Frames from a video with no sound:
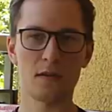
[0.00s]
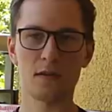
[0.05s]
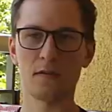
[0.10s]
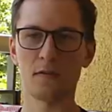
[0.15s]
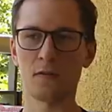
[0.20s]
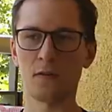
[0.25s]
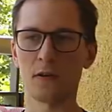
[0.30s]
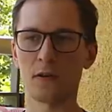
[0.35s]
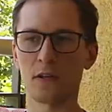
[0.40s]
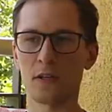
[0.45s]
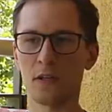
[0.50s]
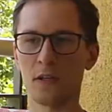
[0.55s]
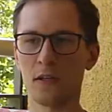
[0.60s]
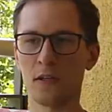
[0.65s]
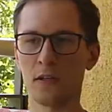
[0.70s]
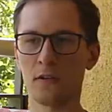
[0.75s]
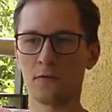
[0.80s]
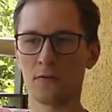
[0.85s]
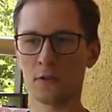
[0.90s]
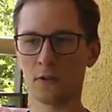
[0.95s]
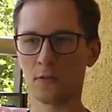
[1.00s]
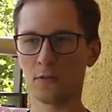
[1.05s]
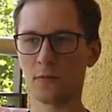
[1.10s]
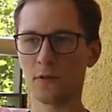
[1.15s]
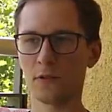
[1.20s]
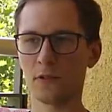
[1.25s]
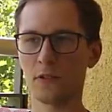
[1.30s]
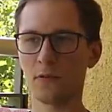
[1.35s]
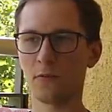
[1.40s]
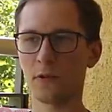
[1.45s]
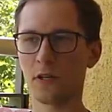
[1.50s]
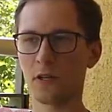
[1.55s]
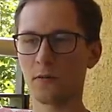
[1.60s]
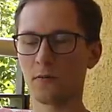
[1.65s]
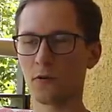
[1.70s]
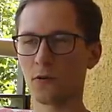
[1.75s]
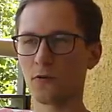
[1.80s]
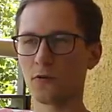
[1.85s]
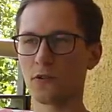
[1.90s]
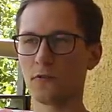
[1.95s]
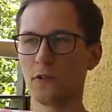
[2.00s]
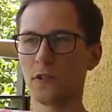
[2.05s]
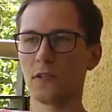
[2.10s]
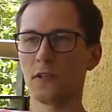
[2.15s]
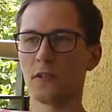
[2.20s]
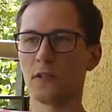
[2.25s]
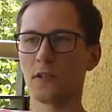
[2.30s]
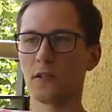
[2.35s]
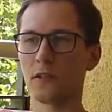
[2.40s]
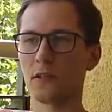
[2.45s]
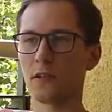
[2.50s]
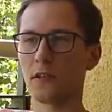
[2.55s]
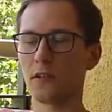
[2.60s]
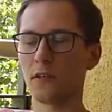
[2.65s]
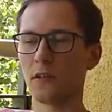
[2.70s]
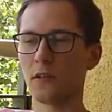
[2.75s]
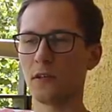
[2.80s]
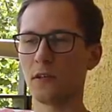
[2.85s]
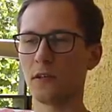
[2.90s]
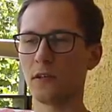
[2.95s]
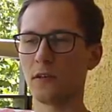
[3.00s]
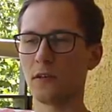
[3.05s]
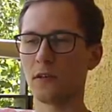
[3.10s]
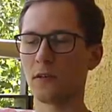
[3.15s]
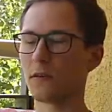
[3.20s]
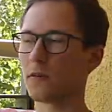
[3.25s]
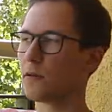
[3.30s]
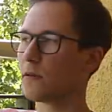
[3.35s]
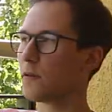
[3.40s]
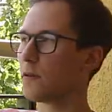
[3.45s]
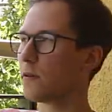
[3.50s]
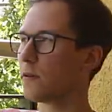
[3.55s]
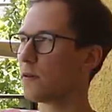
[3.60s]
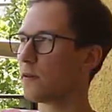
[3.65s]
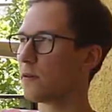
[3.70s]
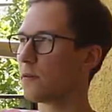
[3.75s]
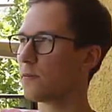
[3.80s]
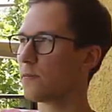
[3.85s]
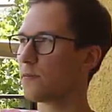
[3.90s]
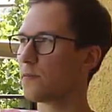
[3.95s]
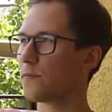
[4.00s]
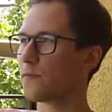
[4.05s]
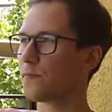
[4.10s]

Вот. И вот это было для меня немного удивительно, и эм,